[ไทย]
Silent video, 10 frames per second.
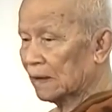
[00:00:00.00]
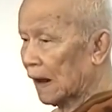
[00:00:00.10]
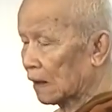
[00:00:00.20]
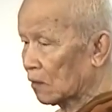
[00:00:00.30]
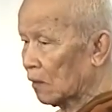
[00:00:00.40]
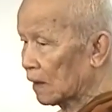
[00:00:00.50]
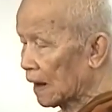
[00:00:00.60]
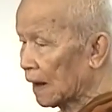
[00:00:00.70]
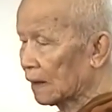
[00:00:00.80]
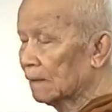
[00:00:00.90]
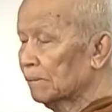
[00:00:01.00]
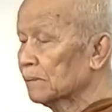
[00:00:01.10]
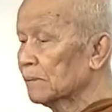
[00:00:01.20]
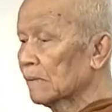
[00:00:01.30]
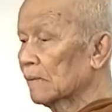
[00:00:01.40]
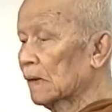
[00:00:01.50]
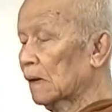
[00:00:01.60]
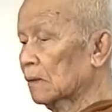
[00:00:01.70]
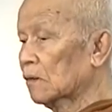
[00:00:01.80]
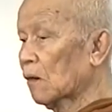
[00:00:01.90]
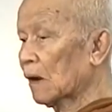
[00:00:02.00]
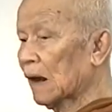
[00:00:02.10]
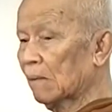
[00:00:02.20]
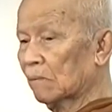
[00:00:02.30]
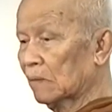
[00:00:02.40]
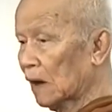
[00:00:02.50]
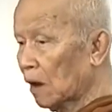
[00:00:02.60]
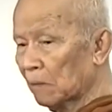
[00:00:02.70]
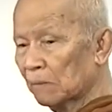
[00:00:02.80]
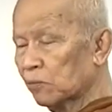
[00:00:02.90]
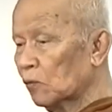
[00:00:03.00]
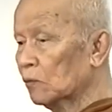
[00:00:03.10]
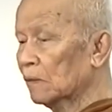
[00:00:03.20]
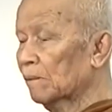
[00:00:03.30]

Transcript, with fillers: ตางดอลลาร์ทองคำเราเป็นผู้